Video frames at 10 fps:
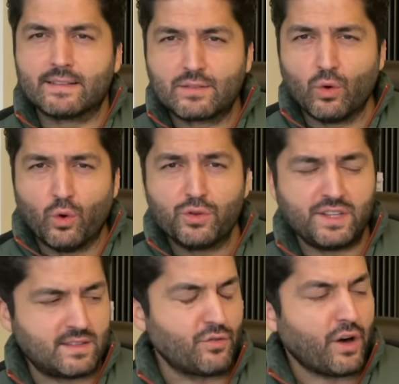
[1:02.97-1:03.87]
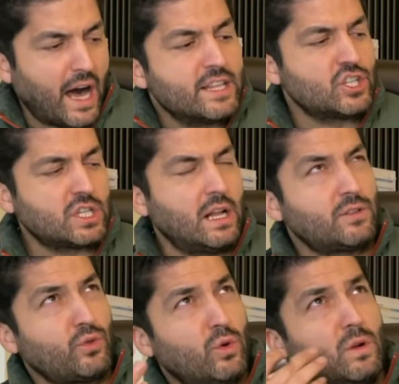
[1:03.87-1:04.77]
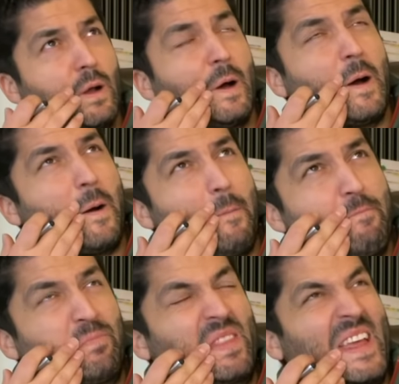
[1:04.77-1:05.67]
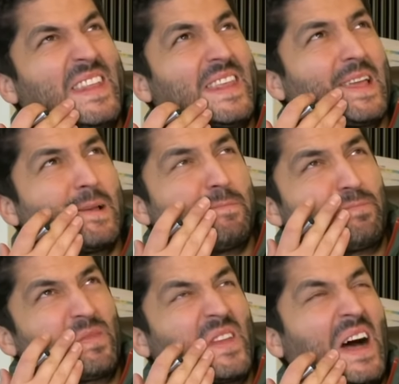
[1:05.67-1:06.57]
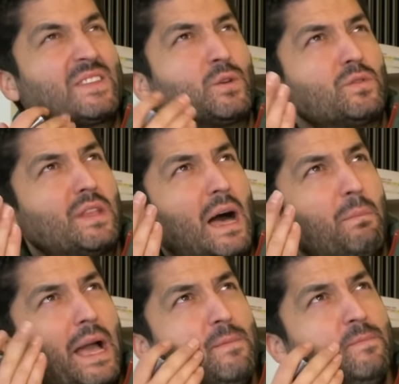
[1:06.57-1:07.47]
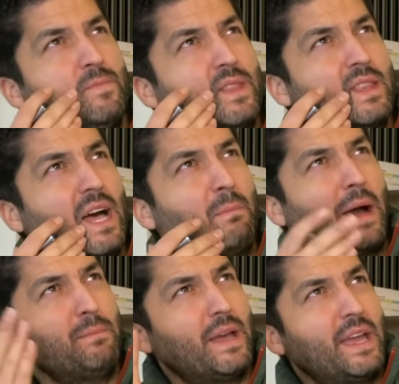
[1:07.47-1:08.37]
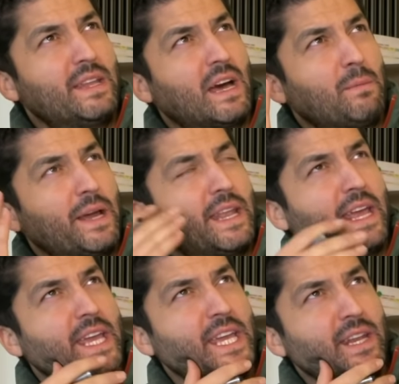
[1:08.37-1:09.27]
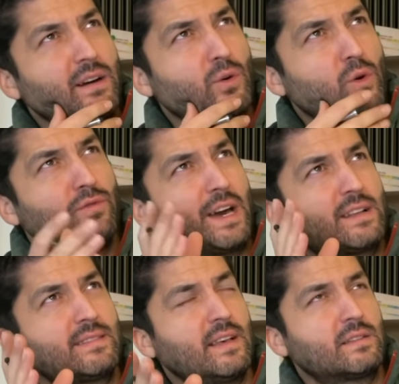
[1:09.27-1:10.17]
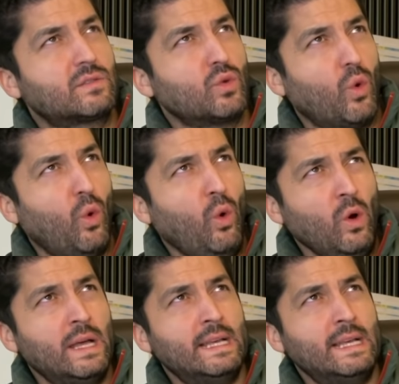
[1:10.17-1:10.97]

so, diese Veranstaltung, ähm, also nach, meinem, nach, meinem, nach meiner Erinnerung war das ja so,